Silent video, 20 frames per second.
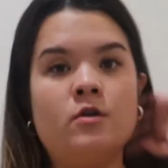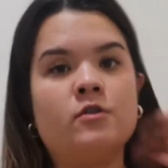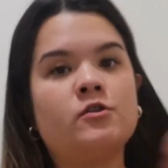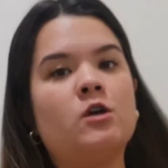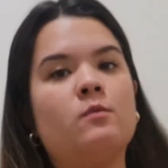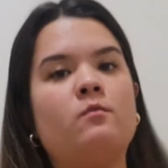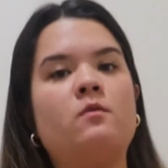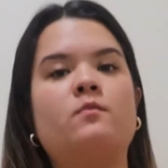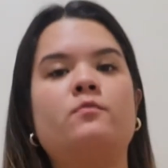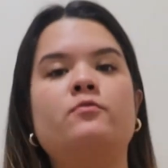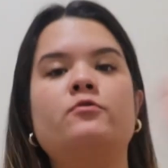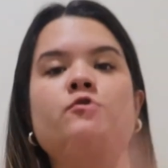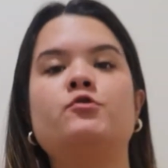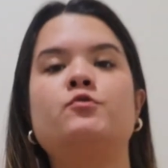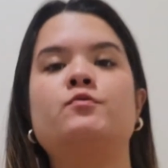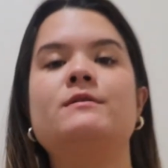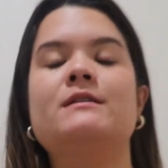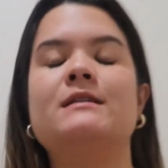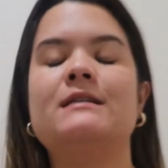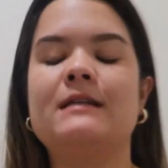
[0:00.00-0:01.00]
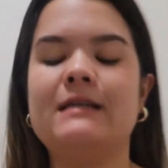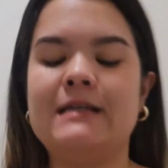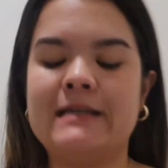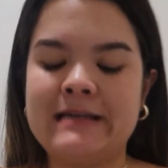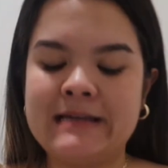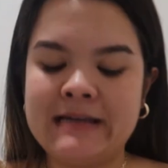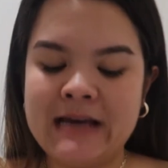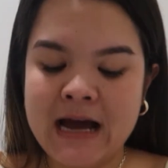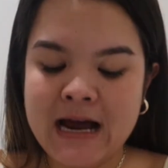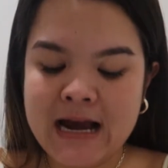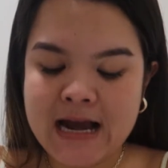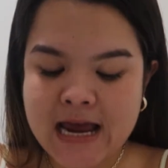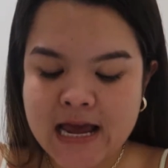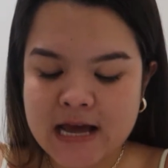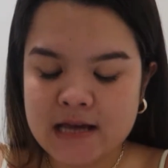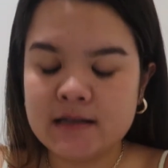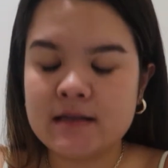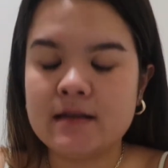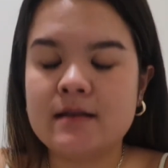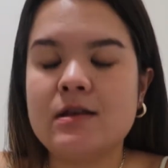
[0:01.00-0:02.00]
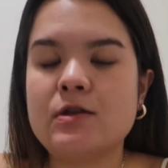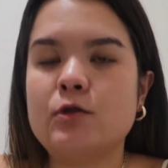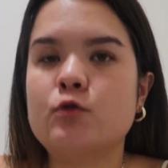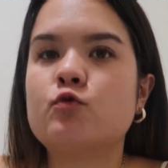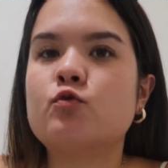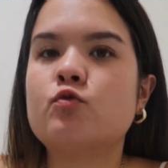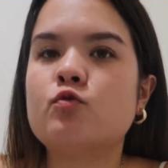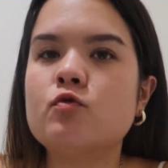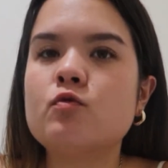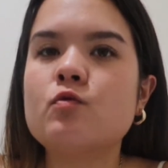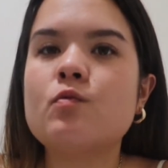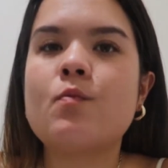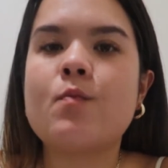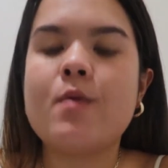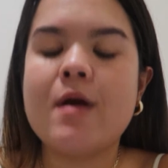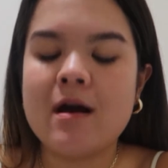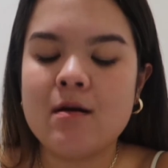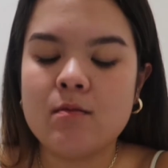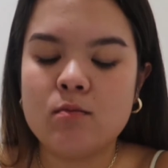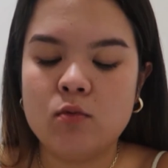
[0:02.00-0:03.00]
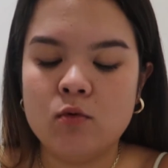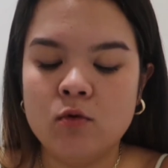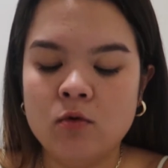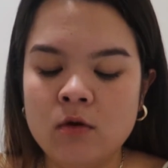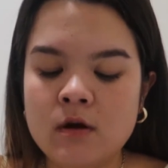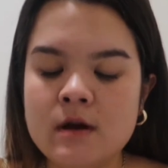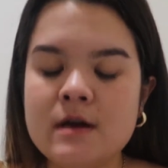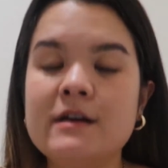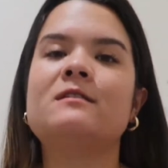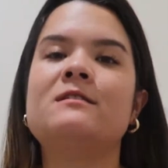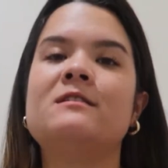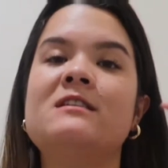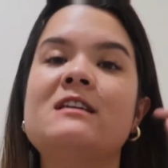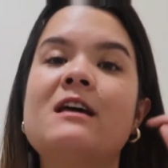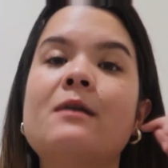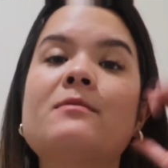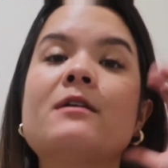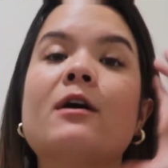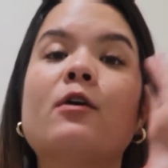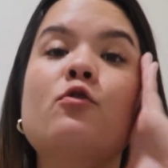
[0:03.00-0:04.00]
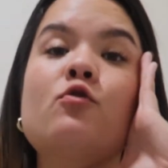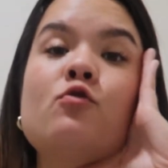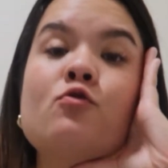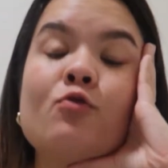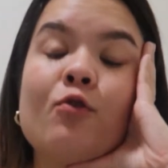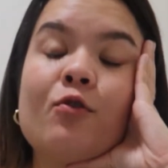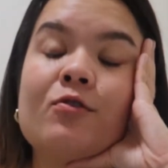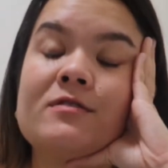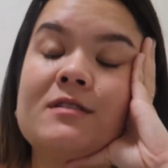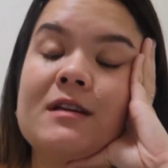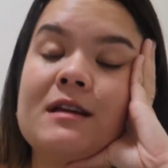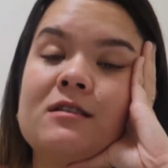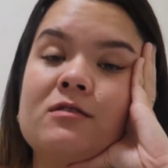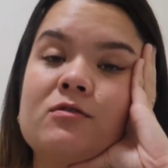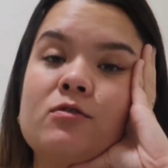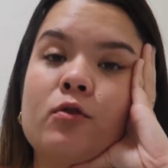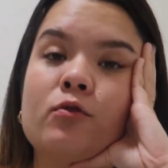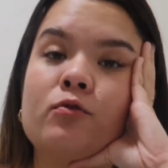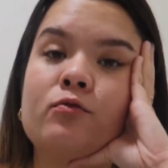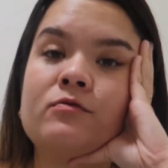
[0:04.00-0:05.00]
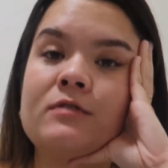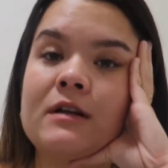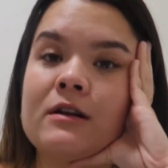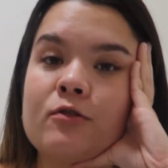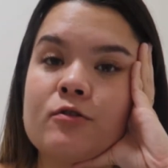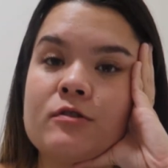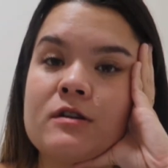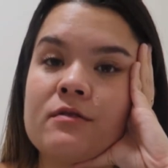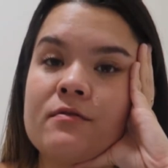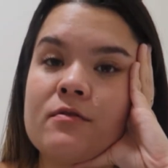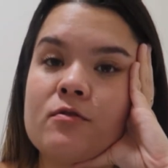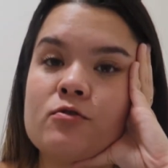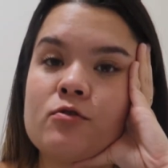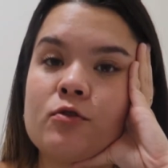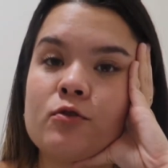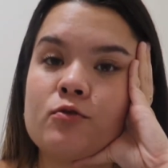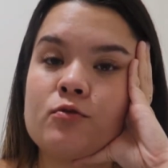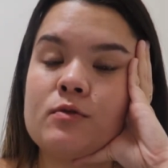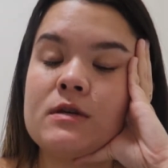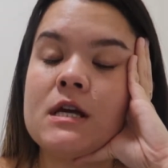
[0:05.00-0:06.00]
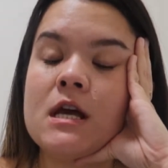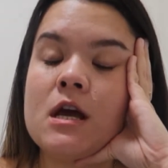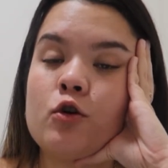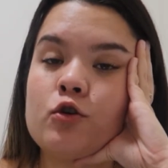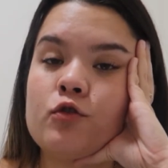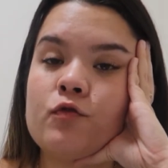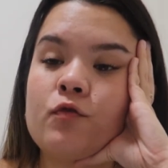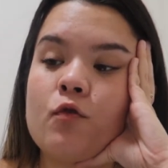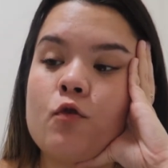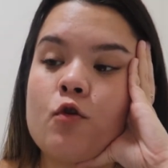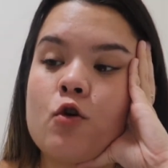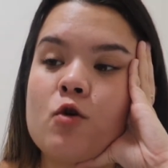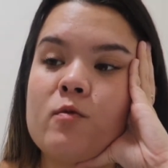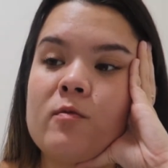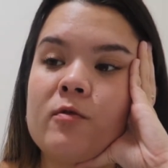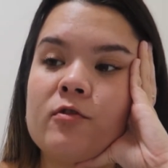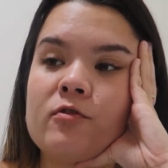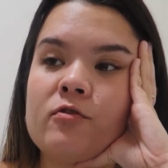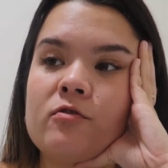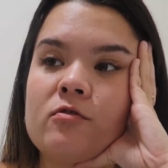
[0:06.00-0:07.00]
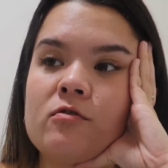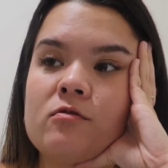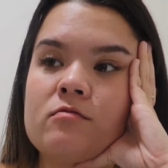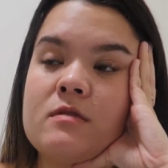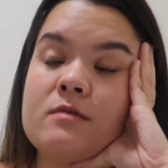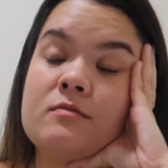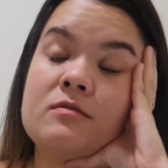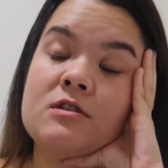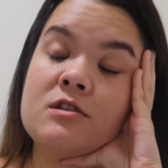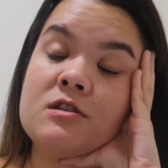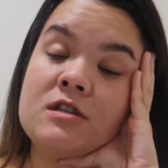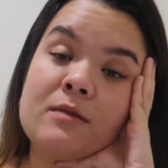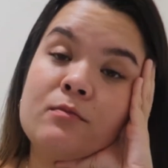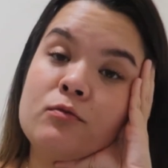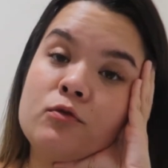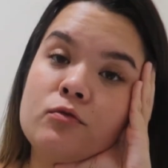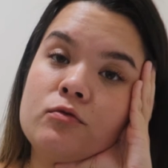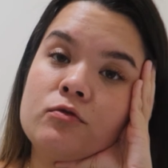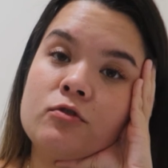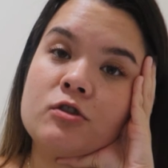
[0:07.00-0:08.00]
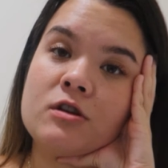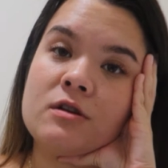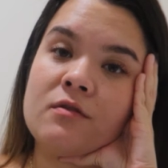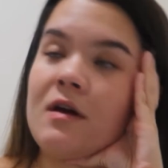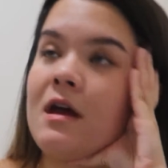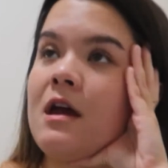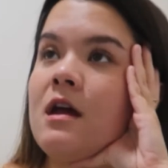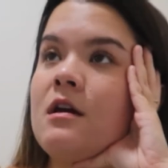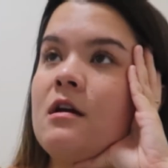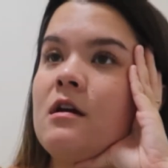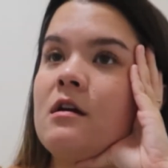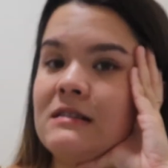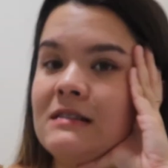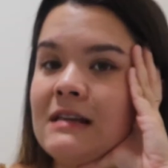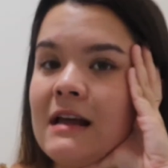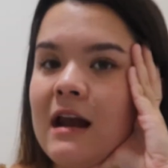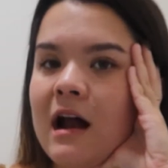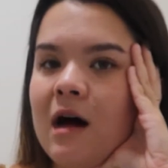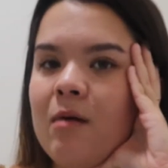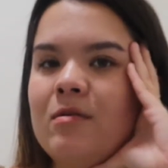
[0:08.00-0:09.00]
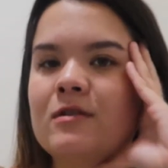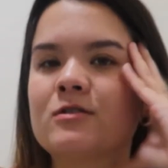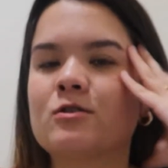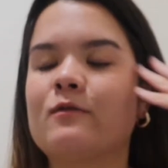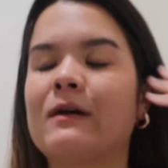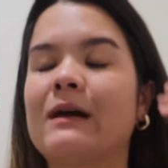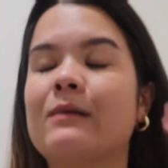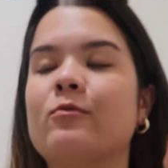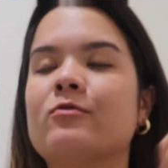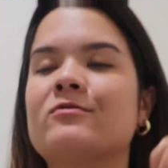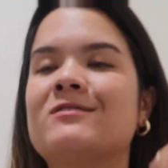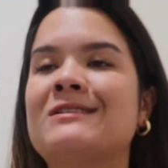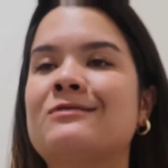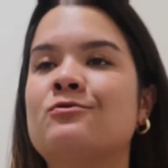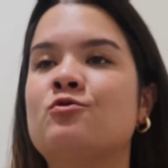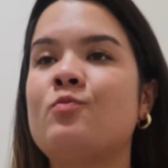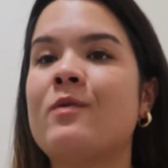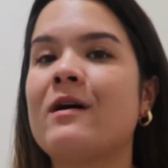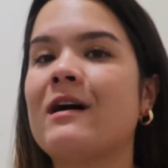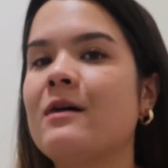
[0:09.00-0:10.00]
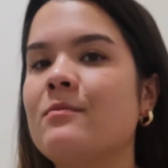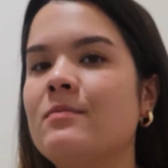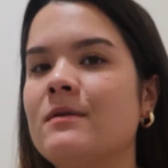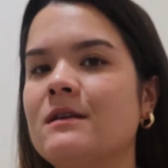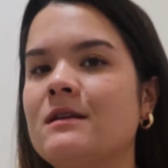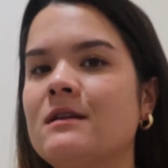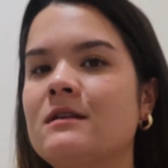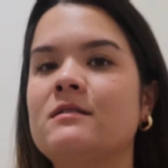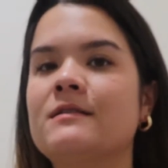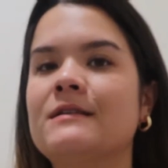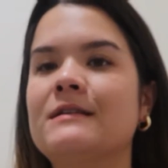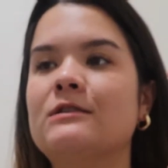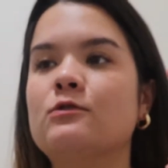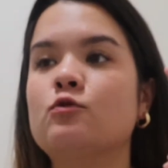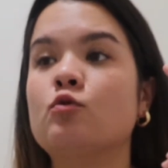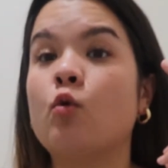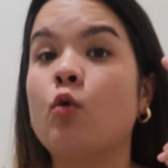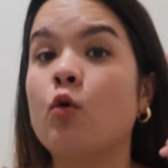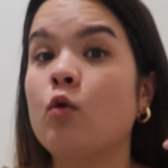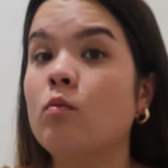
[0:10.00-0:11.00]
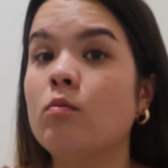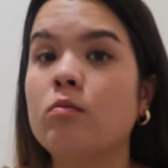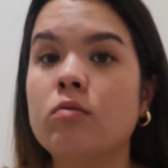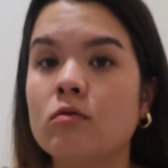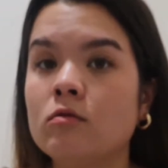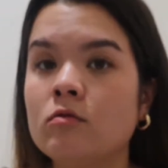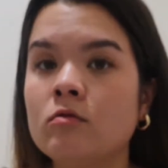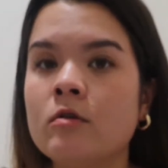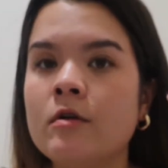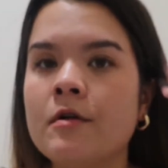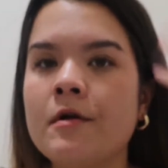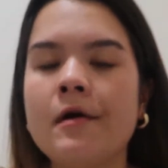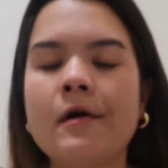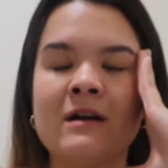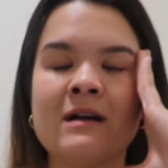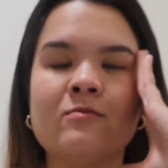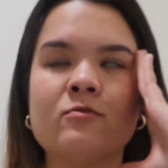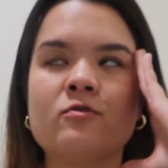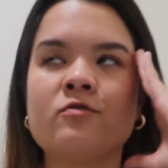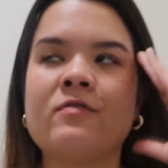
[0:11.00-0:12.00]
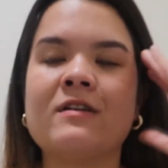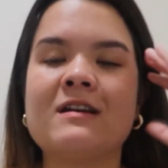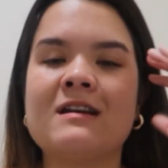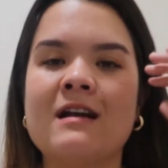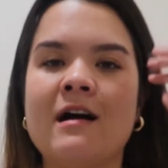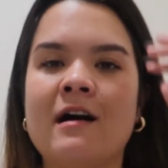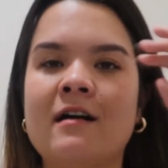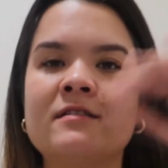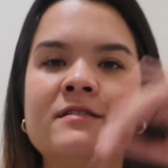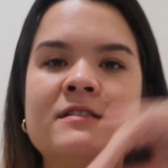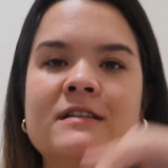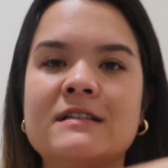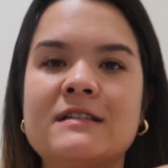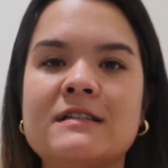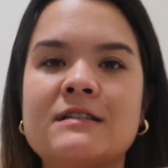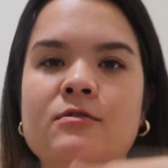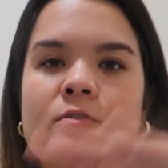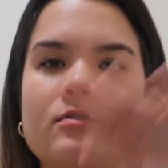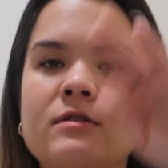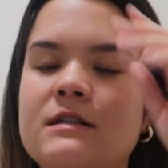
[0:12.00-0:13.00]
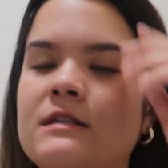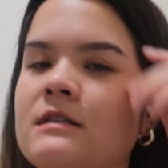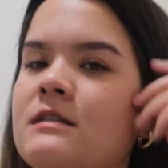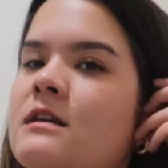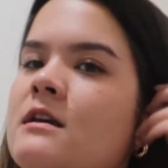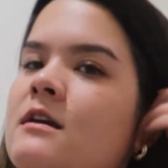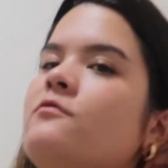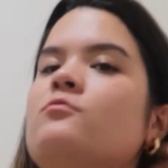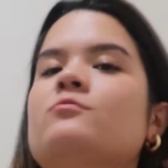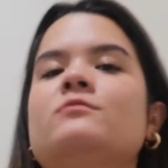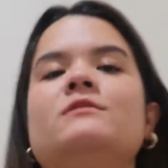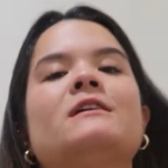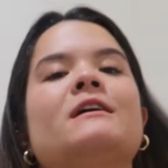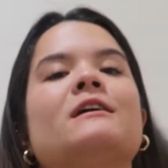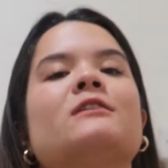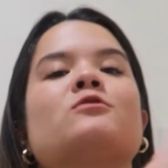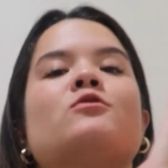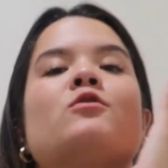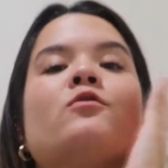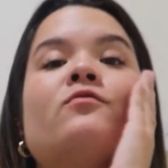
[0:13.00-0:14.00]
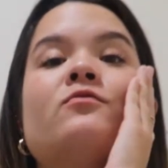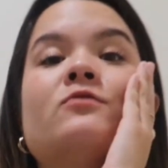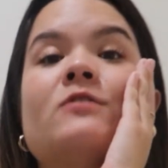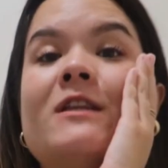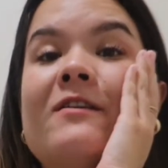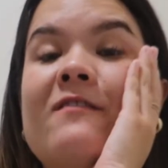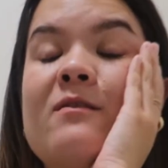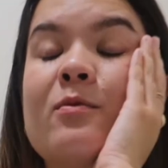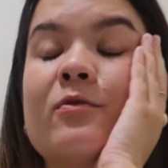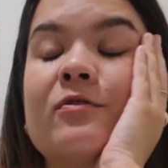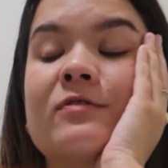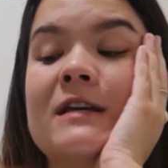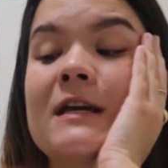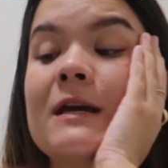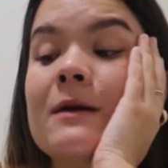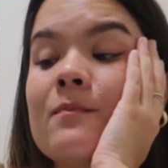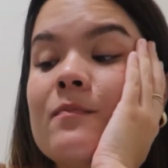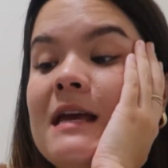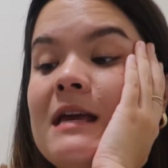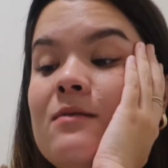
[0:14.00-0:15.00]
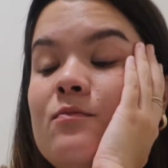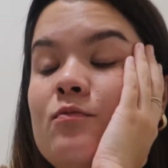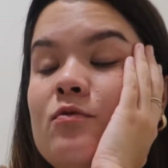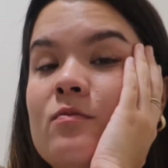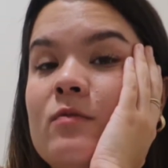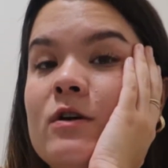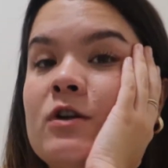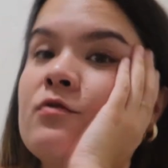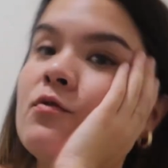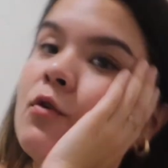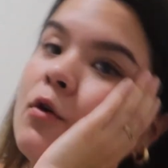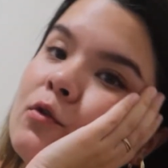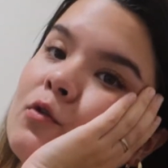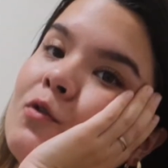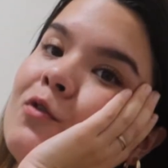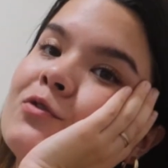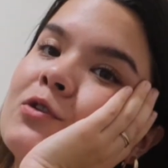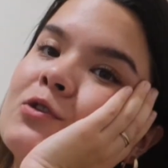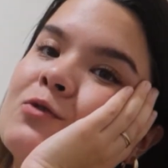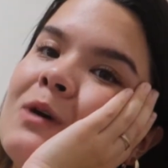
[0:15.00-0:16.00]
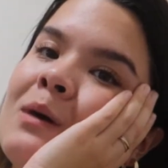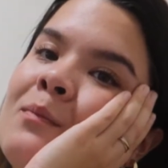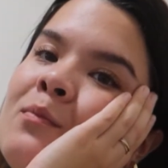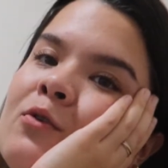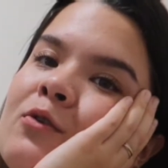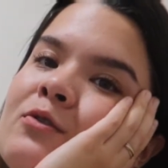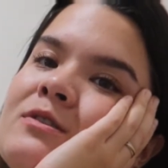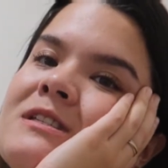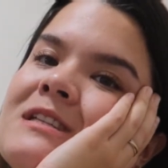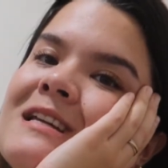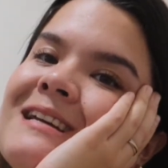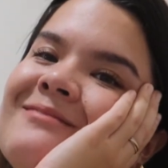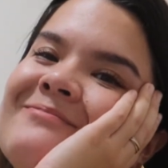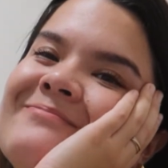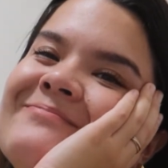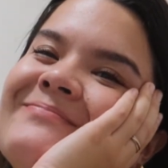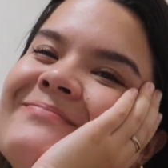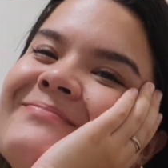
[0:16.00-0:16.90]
j'en peux plus, je suis calé, c'était super bon. S'il y a bien une recette dans toutes celle que j'ai fait aujourd'hui que je vous recommande, même si j'aime tout ce que j'ai fait, c'est celle-là parce que vraiment c'est super rapide, c'est trop bon. Vraiment faites-la, c'est 10 sur 10. Vous me direz ce que vous en avez pensé. Et puis moi je vous retrouve ce soir pour le dîner.